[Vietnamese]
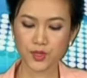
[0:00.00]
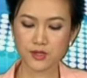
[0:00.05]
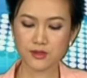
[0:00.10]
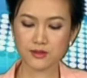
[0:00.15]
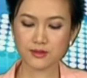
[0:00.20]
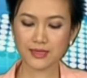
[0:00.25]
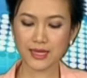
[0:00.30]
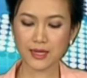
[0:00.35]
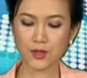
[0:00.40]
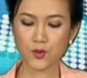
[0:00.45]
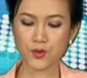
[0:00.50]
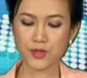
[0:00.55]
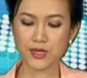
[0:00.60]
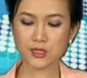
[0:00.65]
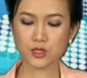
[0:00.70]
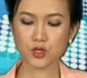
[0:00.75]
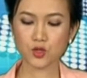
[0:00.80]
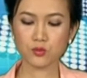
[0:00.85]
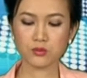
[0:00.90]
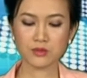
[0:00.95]
tại khu vực
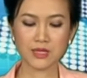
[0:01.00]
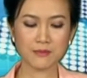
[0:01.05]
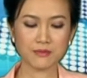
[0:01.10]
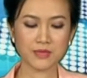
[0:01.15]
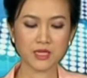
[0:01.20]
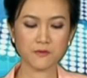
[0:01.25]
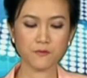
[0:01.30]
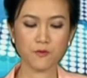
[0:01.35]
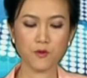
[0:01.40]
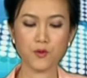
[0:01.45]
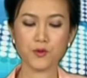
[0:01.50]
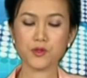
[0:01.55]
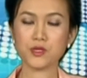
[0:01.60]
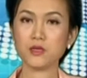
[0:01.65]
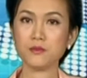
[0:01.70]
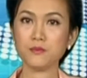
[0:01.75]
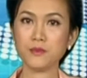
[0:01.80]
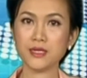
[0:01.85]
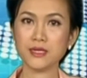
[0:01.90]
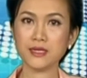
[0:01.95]
trung tâm thành phố Hồ Chí
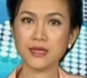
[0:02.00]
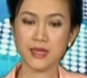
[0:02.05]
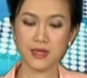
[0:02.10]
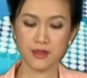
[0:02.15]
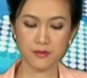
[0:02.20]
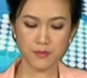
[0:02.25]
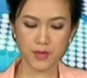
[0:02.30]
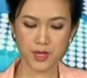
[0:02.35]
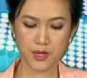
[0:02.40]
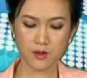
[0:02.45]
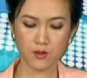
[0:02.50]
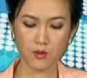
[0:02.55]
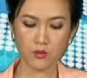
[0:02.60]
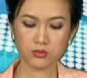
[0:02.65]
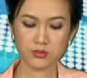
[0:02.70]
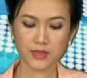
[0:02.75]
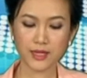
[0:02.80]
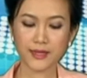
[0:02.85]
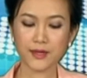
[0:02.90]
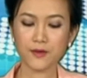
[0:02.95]
Minh bị ùn
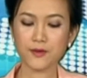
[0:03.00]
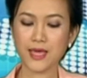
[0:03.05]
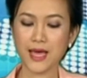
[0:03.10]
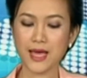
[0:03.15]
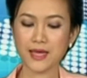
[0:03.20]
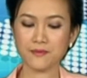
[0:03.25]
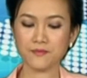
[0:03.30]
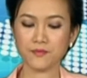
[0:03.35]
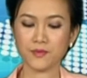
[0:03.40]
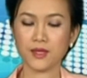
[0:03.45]
tắc kéo dài.